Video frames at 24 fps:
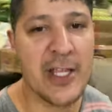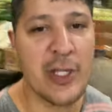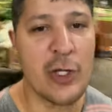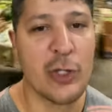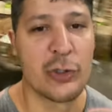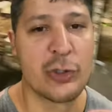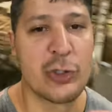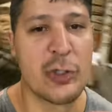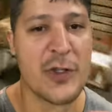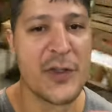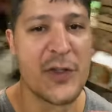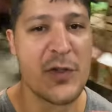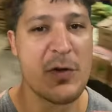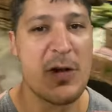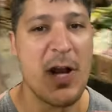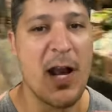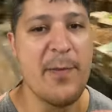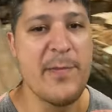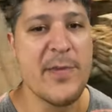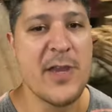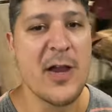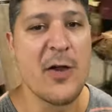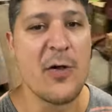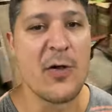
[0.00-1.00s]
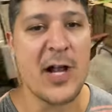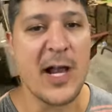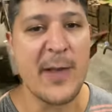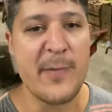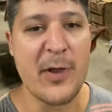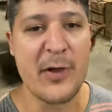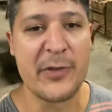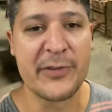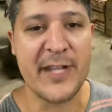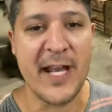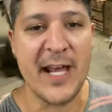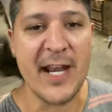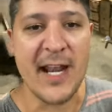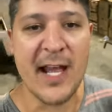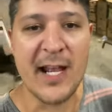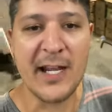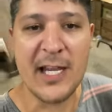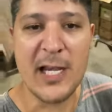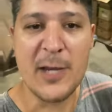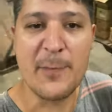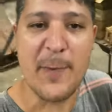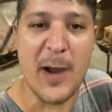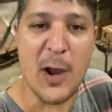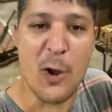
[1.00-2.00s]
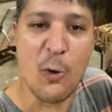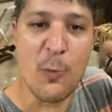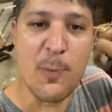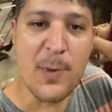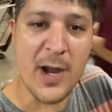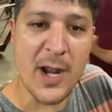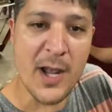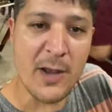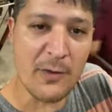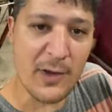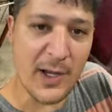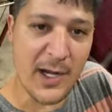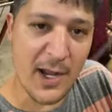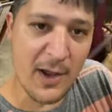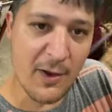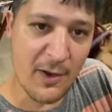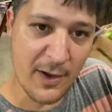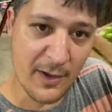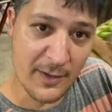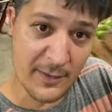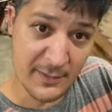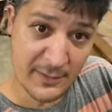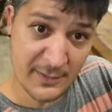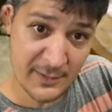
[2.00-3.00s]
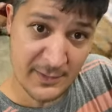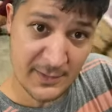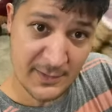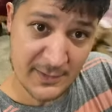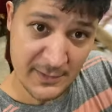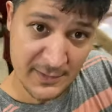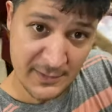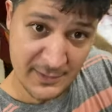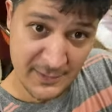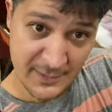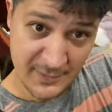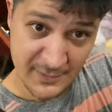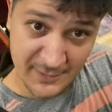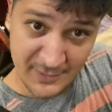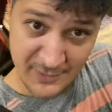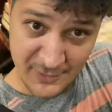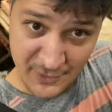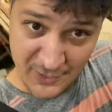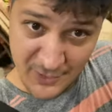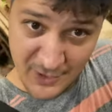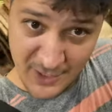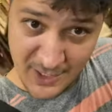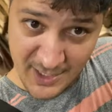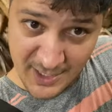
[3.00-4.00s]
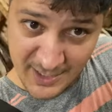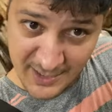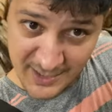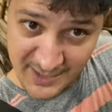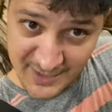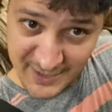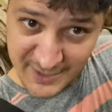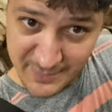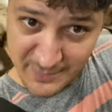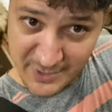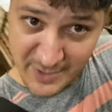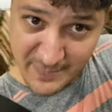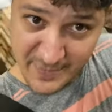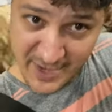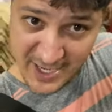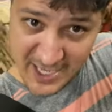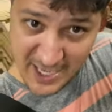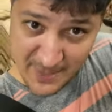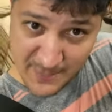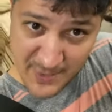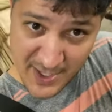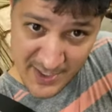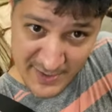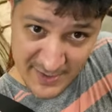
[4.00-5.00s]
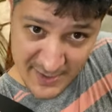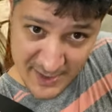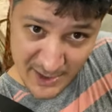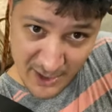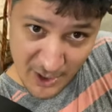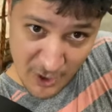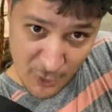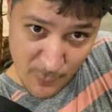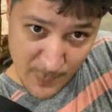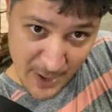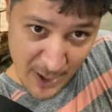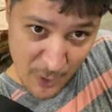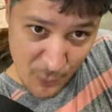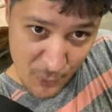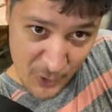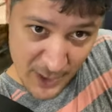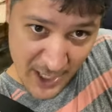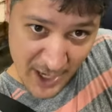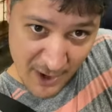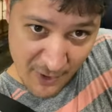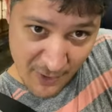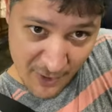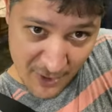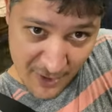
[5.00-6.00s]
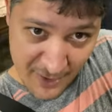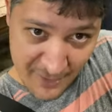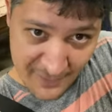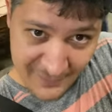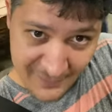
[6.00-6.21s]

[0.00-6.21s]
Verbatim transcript: E eu trouxe o caminhão, o caminhão tá lá, aquele baú branco, olha lá, ó. Ó, em cima da minha cabeça ali, ó, o baú lá, ó.